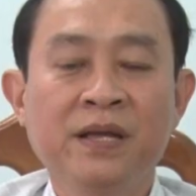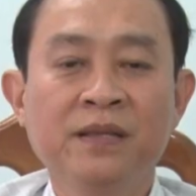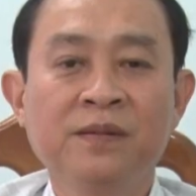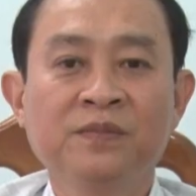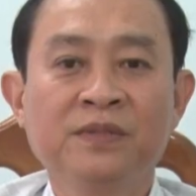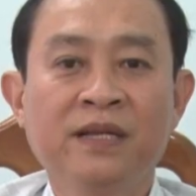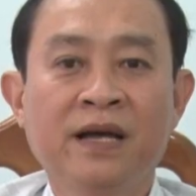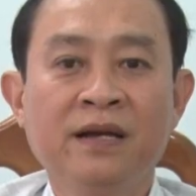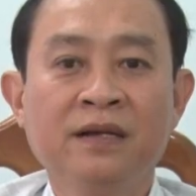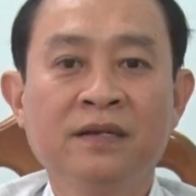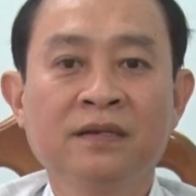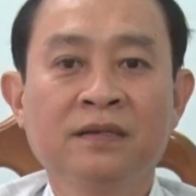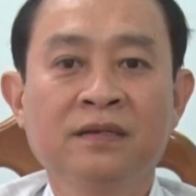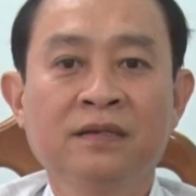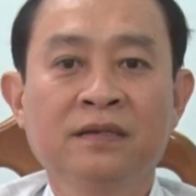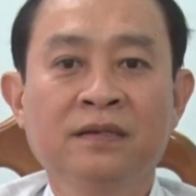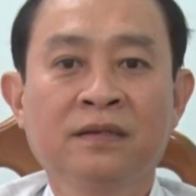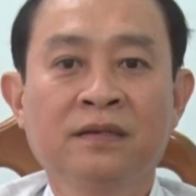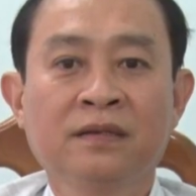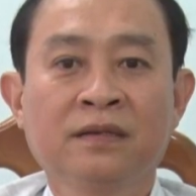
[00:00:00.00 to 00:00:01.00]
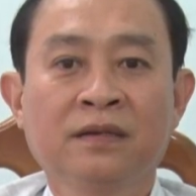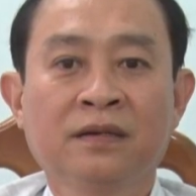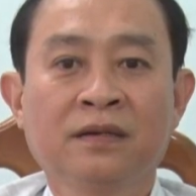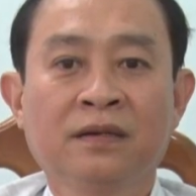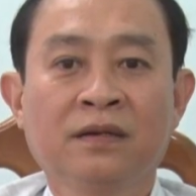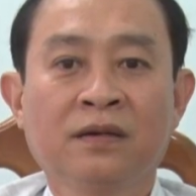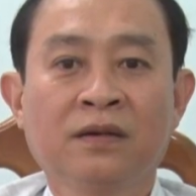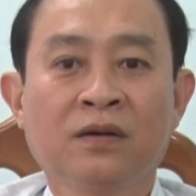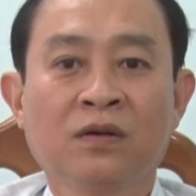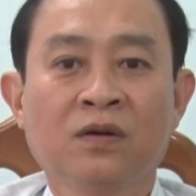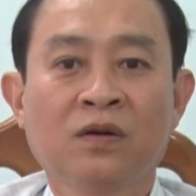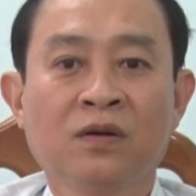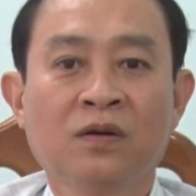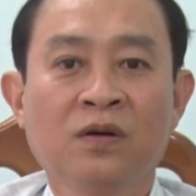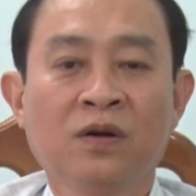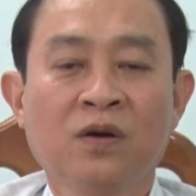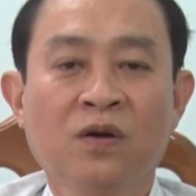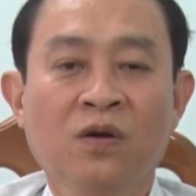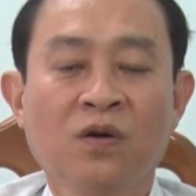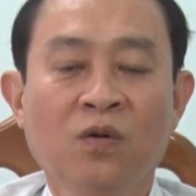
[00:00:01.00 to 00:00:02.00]
tra giám sát
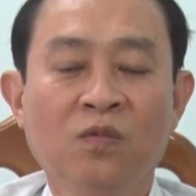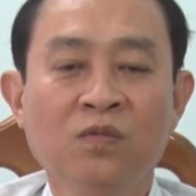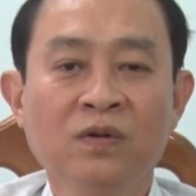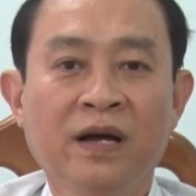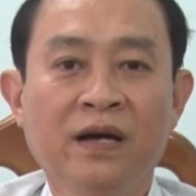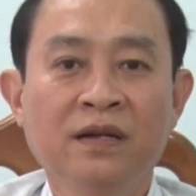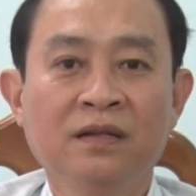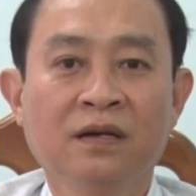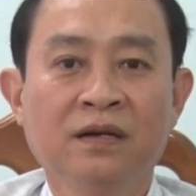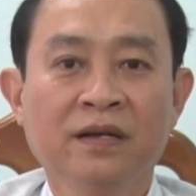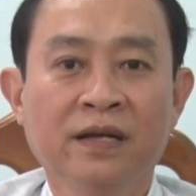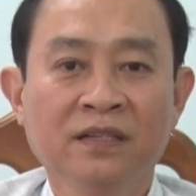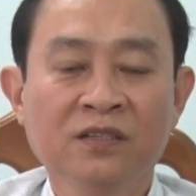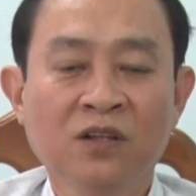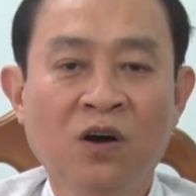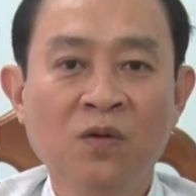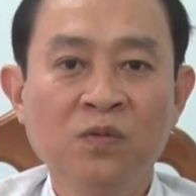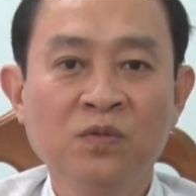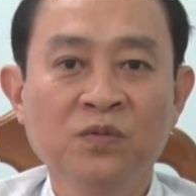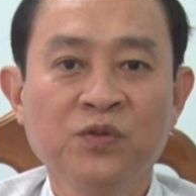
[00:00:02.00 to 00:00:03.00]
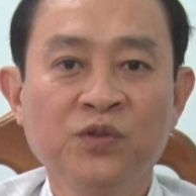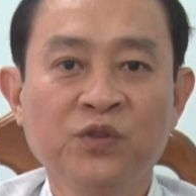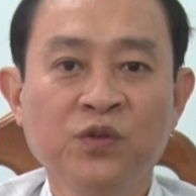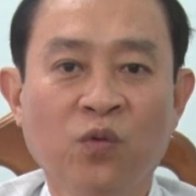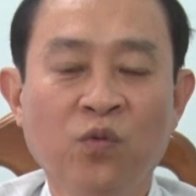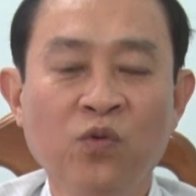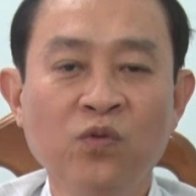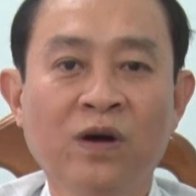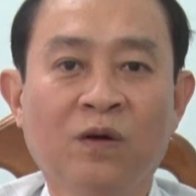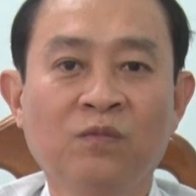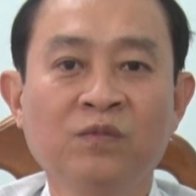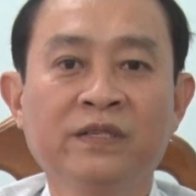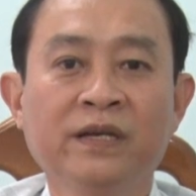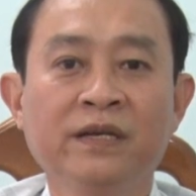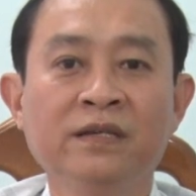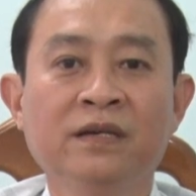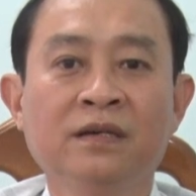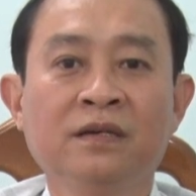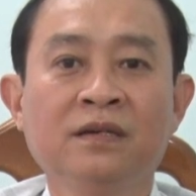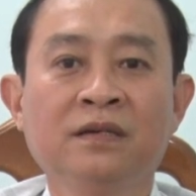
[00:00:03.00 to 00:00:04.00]
cũng là thực hiện tốt chủ động
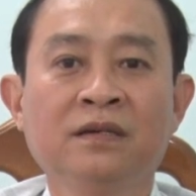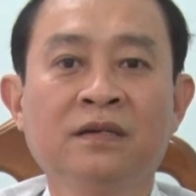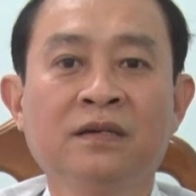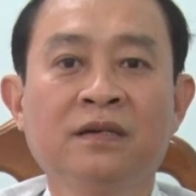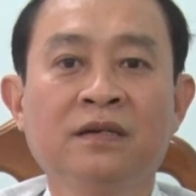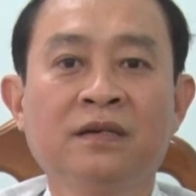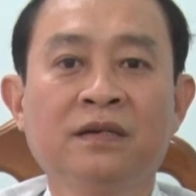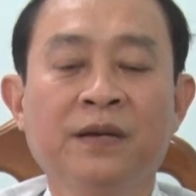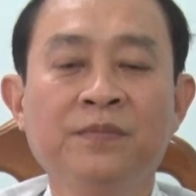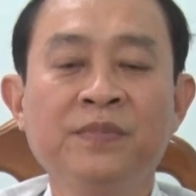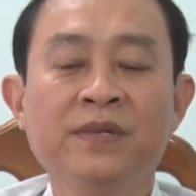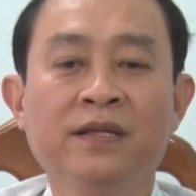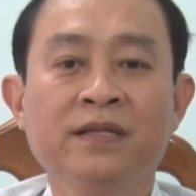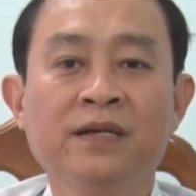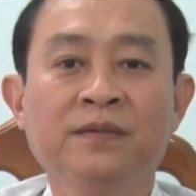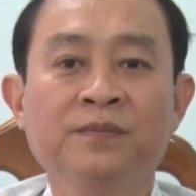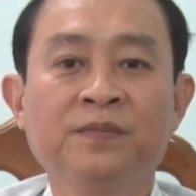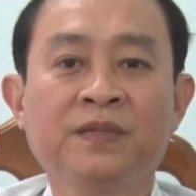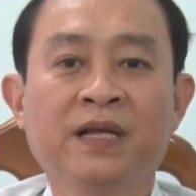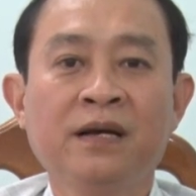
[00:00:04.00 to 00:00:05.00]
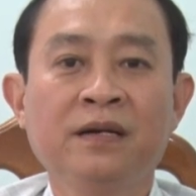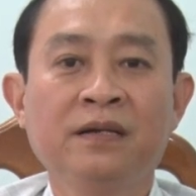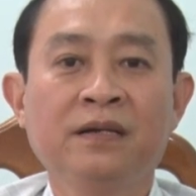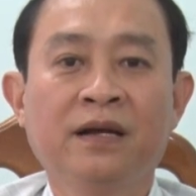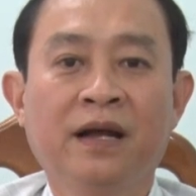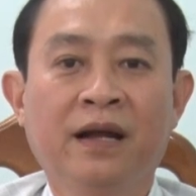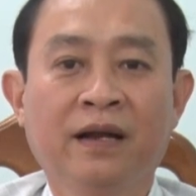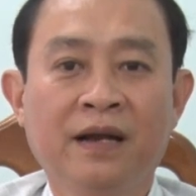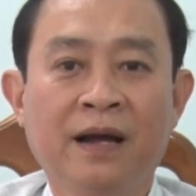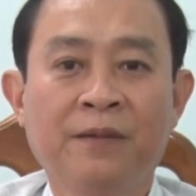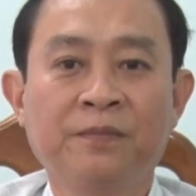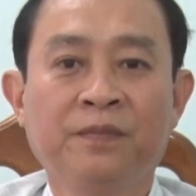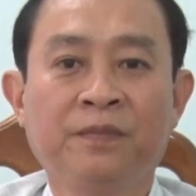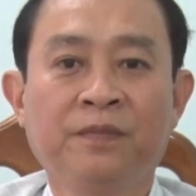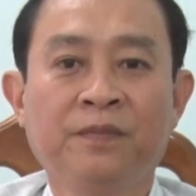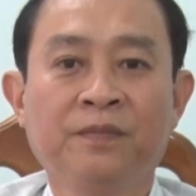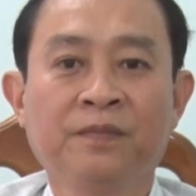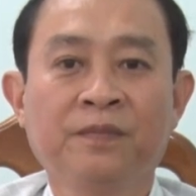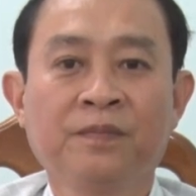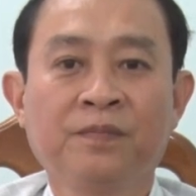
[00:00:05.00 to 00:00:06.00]
xây dựng kiểm tra giám sát hàng năm
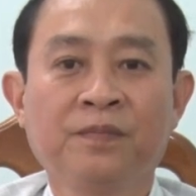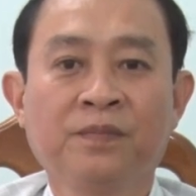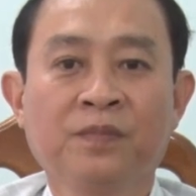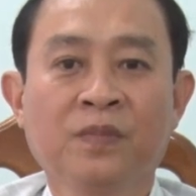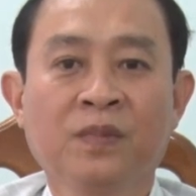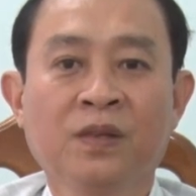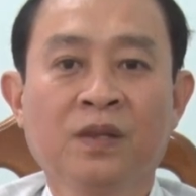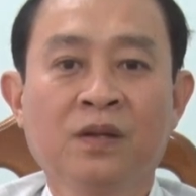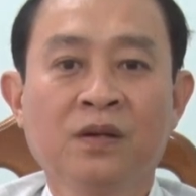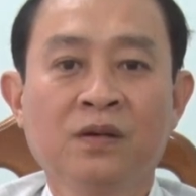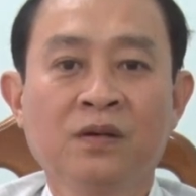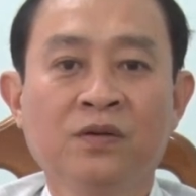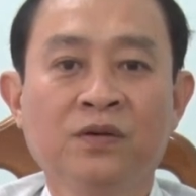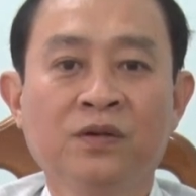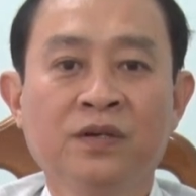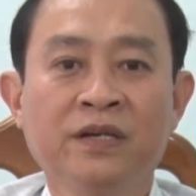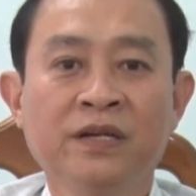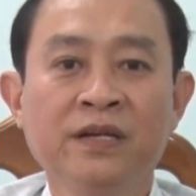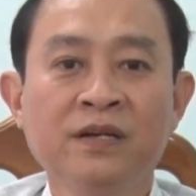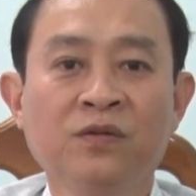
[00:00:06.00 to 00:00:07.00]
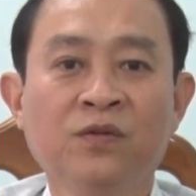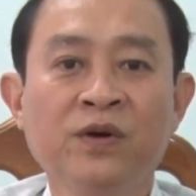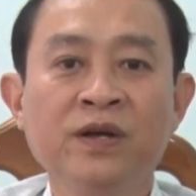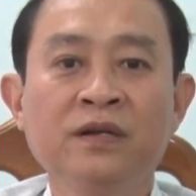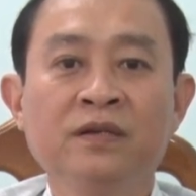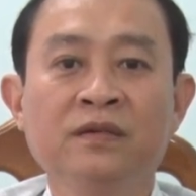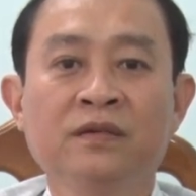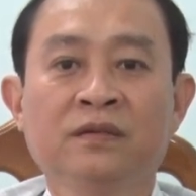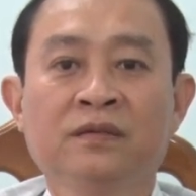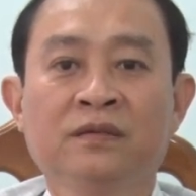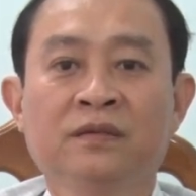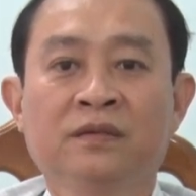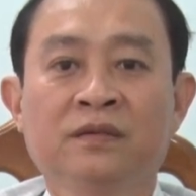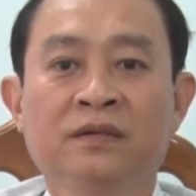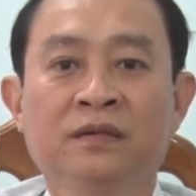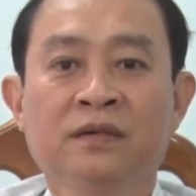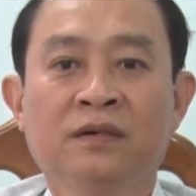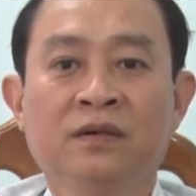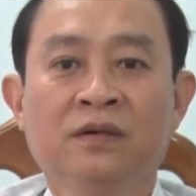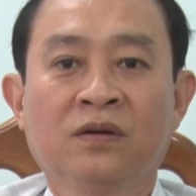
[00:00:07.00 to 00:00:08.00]
rồi kiên quyết
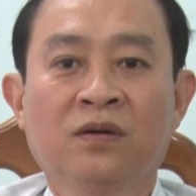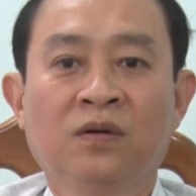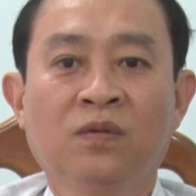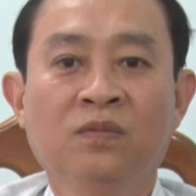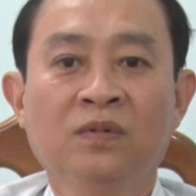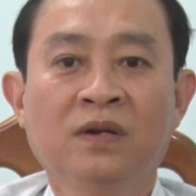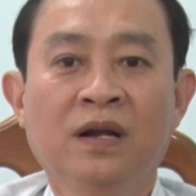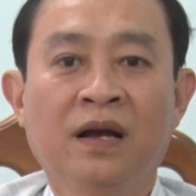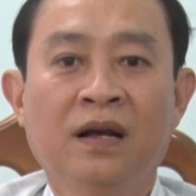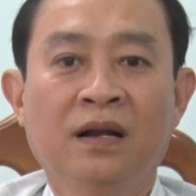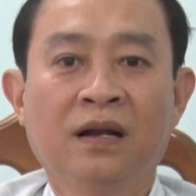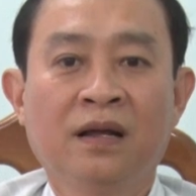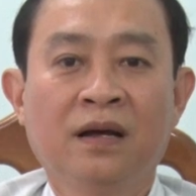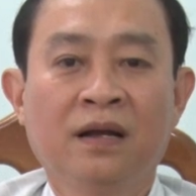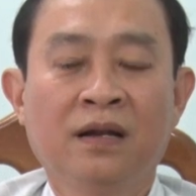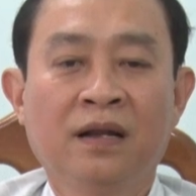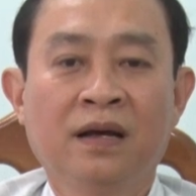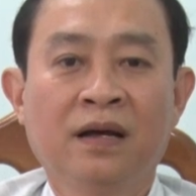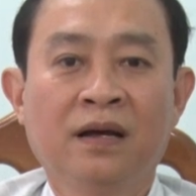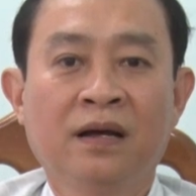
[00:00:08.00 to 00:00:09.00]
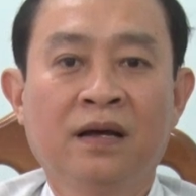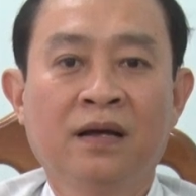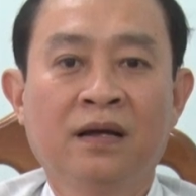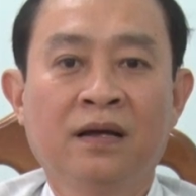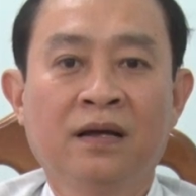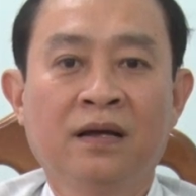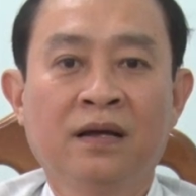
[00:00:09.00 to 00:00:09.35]
cũng là là, là